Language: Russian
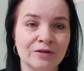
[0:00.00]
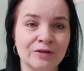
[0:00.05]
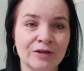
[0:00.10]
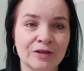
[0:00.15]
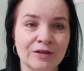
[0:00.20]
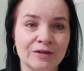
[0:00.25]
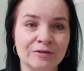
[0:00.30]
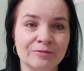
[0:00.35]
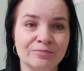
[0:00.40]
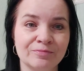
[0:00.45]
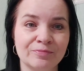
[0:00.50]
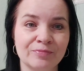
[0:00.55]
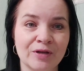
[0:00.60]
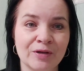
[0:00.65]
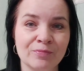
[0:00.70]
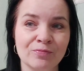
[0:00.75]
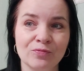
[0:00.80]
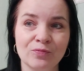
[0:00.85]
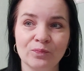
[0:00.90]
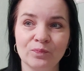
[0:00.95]
И
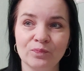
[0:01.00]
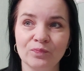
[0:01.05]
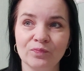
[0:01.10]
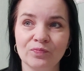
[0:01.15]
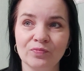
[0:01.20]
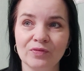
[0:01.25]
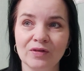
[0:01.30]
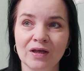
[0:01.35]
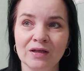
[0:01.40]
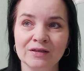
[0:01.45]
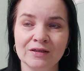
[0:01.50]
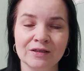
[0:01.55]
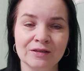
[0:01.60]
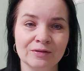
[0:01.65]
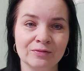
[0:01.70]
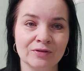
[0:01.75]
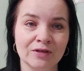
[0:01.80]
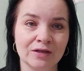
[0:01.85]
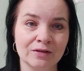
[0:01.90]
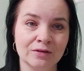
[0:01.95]
прям от
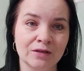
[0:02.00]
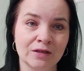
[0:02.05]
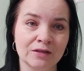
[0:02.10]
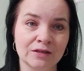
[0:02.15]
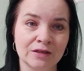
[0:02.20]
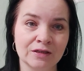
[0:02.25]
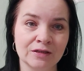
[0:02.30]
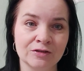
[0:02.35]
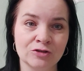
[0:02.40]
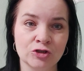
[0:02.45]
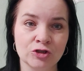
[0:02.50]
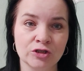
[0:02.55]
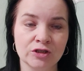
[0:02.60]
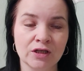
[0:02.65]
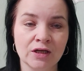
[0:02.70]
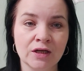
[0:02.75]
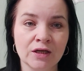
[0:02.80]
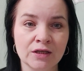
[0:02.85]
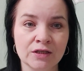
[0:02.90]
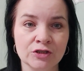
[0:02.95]
этого, когда ты их
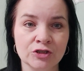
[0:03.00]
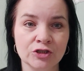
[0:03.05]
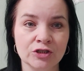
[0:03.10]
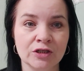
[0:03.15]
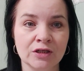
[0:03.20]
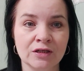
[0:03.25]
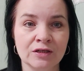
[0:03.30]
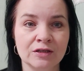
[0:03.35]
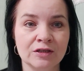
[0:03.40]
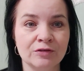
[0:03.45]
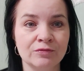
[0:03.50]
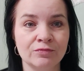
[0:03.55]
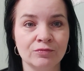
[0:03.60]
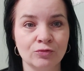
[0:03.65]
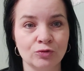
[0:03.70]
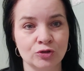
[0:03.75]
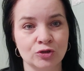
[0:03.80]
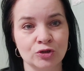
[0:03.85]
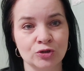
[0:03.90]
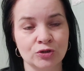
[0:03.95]
читаешь, да, и
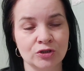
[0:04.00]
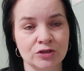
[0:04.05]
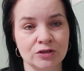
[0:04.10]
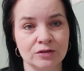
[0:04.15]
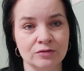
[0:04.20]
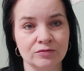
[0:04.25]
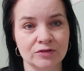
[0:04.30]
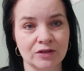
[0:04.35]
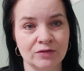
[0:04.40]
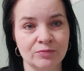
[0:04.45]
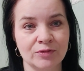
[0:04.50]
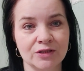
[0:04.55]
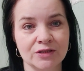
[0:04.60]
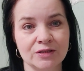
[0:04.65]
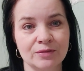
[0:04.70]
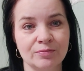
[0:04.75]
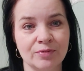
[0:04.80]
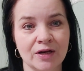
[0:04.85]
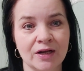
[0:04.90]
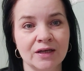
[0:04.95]
вводишь в
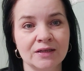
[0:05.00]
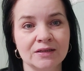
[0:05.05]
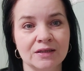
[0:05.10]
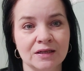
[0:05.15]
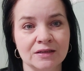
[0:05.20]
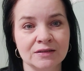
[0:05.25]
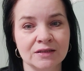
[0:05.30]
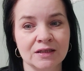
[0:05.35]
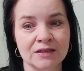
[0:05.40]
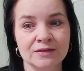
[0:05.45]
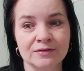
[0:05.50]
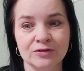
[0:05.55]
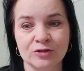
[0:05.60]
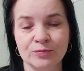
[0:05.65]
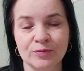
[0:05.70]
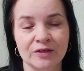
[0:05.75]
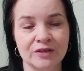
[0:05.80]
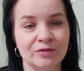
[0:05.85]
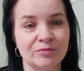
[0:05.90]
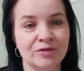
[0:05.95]
совместный проект, и рассказываешь
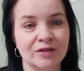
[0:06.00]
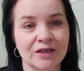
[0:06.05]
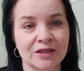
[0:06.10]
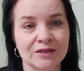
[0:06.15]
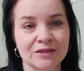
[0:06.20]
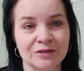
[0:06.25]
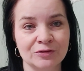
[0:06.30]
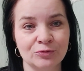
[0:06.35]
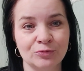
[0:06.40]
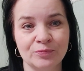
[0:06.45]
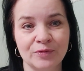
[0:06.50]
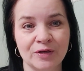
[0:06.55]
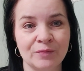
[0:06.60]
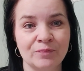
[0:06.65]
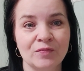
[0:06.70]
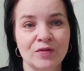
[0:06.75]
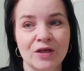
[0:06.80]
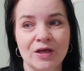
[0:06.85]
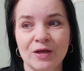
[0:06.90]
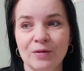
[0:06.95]
про номинации, ну,
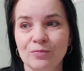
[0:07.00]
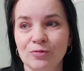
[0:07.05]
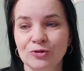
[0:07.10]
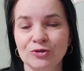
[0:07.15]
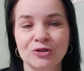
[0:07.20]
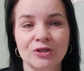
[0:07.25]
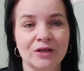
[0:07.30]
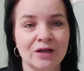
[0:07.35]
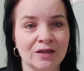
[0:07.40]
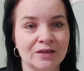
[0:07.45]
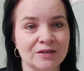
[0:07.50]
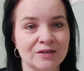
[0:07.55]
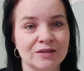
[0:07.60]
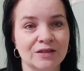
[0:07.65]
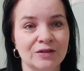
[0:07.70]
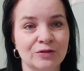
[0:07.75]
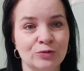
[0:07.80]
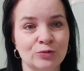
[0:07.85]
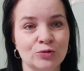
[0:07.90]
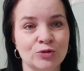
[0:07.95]
прям просто
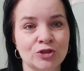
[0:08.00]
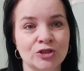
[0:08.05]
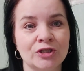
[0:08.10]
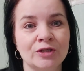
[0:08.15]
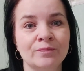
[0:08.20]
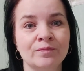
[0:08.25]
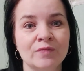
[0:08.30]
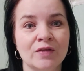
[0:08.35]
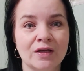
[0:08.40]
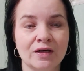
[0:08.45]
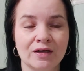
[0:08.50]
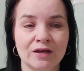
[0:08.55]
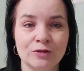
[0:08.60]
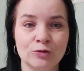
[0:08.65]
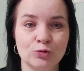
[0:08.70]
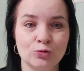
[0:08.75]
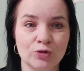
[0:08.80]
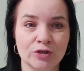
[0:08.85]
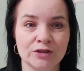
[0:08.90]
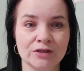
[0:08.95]
радостно на душе.
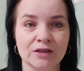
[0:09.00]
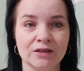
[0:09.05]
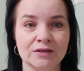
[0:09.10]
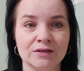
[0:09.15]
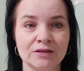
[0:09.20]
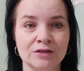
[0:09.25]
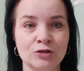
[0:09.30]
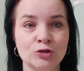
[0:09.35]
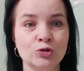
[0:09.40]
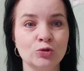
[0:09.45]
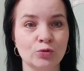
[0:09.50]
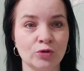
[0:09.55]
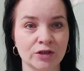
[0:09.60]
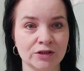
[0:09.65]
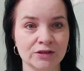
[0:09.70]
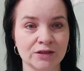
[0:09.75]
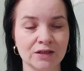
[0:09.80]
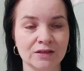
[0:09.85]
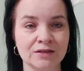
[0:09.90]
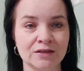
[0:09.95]
Хочу еще
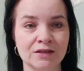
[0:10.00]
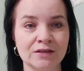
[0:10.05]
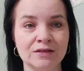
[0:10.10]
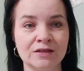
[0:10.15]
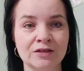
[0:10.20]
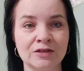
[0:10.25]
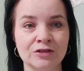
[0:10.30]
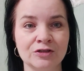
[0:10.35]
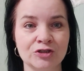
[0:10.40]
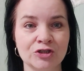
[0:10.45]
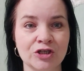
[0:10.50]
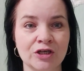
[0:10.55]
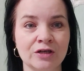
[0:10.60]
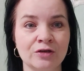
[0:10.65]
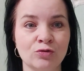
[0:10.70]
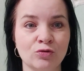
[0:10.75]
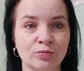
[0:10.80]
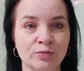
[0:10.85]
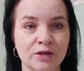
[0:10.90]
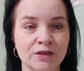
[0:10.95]
раз сказать, Ириночка,
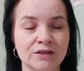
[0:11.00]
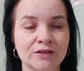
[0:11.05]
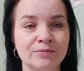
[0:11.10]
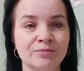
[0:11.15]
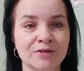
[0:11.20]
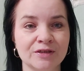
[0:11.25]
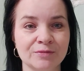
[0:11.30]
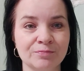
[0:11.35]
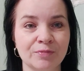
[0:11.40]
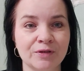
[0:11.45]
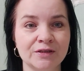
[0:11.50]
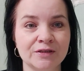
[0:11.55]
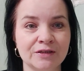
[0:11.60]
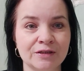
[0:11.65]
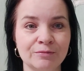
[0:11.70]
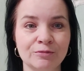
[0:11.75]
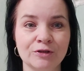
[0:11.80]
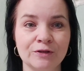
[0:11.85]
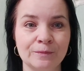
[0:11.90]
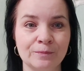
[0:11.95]
огромное тебе
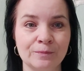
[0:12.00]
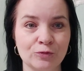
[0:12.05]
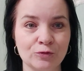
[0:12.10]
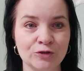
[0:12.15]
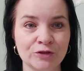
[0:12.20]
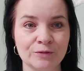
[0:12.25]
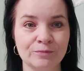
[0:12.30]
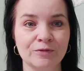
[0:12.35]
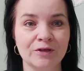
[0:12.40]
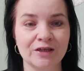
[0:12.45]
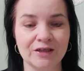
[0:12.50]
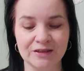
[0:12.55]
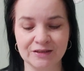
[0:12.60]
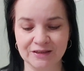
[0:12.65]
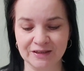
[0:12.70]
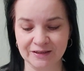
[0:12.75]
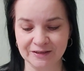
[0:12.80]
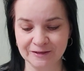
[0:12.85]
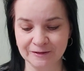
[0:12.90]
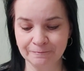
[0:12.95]
спасибо, ты просто
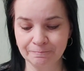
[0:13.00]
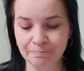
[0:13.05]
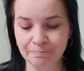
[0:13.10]
молодец.